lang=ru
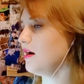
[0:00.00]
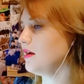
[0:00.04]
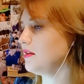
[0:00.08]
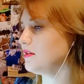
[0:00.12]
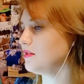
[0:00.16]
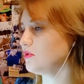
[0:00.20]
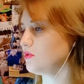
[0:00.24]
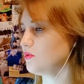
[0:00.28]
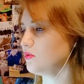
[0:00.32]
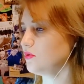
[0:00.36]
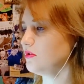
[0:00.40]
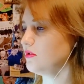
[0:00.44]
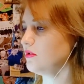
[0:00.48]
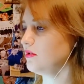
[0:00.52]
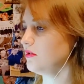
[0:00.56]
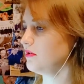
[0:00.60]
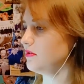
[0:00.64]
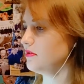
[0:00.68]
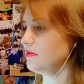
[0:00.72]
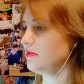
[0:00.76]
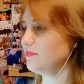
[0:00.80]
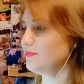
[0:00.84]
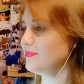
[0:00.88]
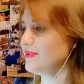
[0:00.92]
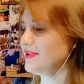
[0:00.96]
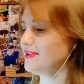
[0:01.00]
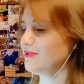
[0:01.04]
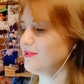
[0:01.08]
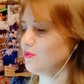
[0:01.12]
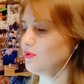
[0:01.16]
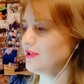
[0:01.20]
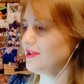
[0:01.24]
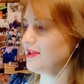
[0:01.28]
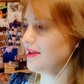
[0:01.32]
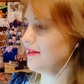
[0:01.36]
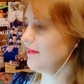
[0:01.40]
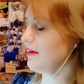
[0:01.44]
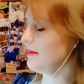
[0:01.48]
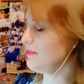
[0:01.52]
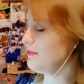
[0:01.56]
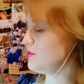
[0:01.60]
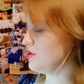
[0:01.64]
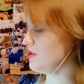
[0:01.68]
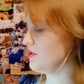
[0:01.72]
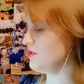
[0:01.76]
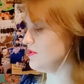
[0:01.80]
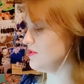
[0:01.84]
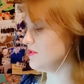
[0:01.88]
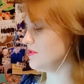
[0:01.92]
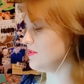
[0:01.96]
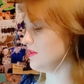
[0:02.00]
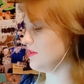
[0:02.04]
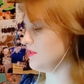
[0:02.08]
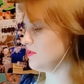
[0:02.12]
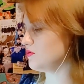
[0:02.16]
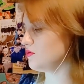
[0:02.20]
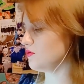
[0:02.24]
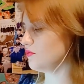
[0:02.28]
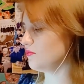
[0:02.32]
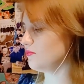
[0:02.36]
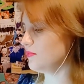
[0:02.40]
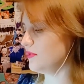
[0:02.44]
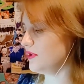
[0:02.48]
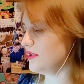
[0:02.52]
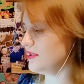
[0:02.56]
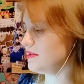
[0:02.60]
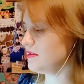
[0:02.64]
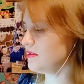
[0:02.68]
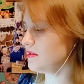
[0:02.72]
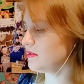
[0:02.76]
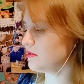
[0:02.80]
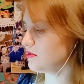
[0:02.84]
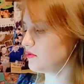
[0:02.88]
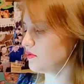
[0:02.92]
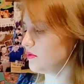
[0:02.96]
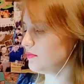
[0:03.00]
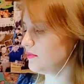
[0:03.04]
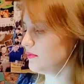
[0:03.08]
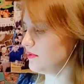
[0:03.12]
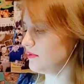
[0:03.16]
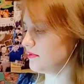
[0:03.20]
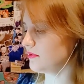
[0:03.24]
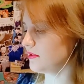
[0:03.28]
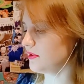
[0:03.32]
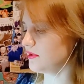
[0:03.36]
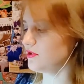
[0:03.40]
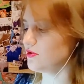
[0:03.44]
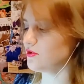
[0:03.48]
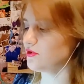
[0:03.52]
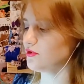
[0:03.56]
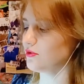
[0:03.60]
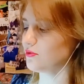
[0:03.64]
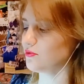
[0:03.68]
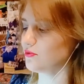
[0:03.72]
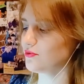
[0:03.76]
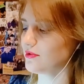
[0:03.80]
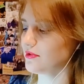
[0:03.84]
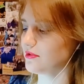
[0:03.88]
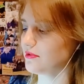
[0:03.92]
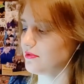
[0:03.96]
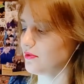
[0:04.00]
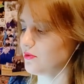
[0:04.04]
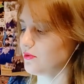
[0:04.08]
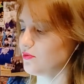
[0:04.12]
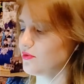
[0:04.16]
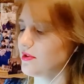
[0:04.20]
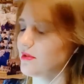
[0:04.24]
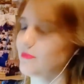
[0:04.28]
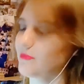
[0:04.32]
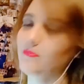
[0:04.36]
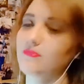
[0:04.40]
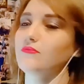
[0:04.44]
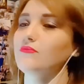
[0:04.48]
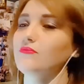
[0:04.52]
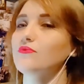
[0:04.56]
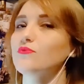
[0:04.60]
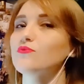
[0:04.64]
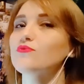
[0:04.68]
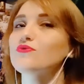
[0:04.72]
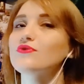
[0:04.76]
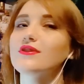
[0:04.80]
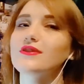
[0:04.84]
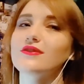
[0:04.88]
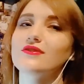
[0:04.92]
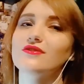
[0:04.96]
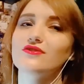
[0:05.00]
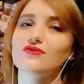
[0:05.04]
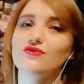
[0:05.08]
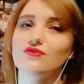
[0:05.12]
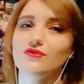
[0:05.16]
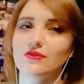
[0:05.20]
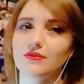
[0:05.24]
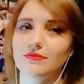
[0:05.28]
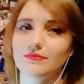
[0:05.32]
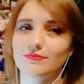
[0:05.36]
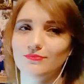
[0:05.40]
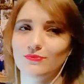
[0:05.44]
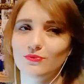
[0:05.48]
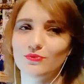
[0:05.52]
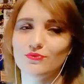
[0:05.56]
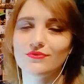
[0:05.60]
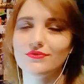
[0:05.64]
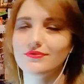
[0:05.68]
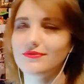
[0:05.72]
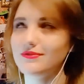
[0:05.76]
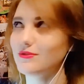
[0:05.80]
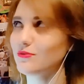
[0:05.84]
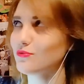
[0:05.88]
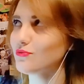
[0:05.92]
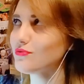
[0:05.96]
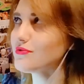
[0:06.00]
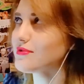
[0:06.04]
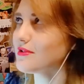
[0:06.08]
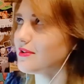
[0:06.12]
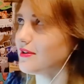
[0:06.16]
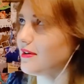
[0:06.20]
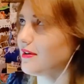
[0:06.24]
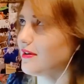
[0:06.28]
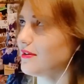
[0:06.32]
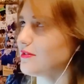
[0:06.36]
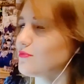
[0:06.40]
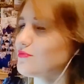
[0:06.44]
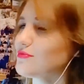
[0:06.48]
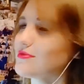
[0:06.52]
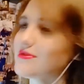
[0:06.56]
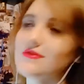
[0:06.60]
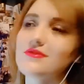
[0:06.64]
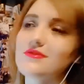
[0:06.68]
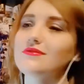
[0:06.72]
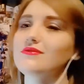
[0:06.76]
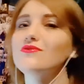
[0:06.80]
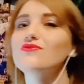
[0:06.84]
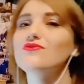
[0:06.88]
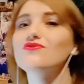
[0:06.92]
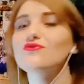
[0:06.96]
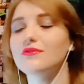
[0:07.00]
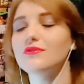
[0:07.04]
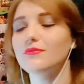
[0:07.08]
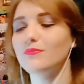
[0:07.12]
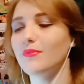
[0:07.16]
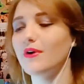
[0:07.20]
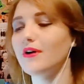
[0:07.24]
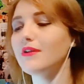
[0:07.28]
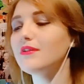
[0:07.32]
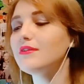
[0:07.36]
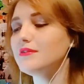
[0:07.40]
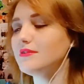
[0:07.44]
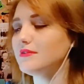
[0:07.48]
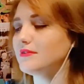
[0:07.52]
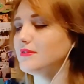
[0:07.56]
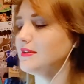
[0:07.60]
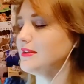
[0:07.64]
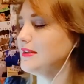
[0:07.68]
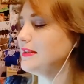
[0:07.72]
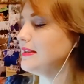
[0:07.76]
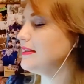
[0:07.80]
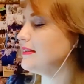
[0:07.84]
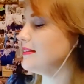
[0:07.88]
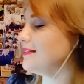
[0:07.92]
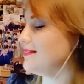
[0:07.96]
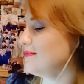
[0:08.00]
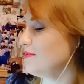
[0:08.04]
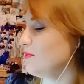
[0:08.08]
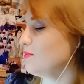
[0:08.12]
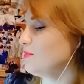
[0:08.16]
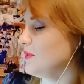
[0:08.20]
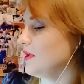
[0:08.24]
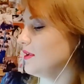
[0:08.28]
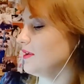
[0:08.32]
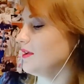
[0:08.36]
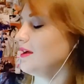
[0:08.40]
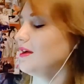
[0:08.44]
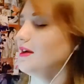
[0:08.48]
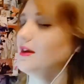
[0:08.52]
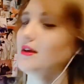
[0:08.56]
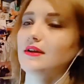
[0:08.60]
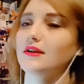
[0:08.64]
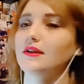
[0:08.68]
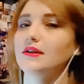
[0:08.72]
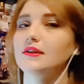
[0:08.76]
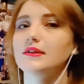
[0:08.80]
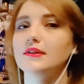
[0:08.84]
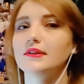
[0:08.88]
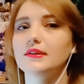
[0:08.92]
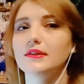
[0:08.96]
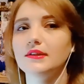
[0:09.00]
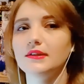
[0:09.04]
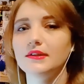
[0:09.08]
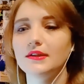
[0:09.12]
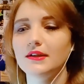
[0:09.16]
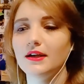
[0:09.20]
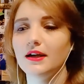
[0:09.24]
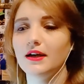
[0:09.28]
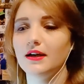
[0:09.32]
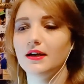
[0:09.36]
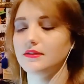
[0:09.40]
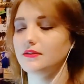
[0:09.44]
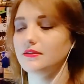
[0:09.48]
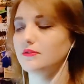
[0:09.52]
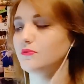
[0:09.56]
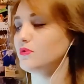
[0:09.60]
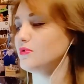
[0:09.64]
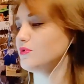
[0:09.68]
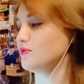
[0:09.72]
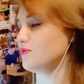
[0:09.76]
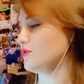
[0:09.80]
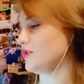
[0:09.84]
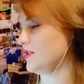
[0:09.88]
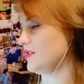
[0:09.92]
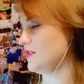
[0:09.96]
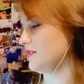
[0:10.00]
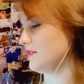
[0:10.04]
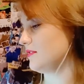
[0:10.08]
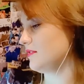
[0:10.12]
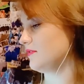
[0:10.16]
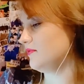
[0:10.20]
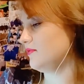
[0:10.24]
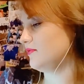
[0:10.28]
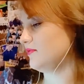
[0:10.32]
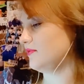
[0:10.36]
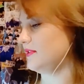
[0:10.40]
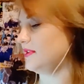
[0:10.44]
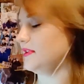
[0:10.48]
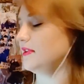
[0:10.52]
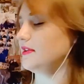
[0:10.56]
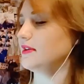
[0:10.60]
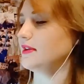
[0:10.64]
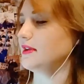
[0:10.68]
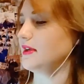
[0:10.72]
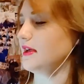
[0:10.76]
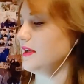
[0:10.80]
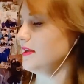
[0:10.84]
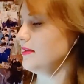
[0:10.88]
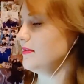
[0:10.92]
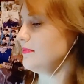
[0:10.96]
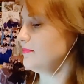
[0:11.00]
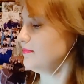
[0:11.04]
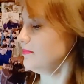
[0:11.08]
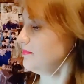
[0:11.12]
Но переводы я вообще не знаю, о чем песня, кроме, конечно, рус, русской, русскоязычной, не русской, а русскоязычной партии назовем так, одного из участников ИК.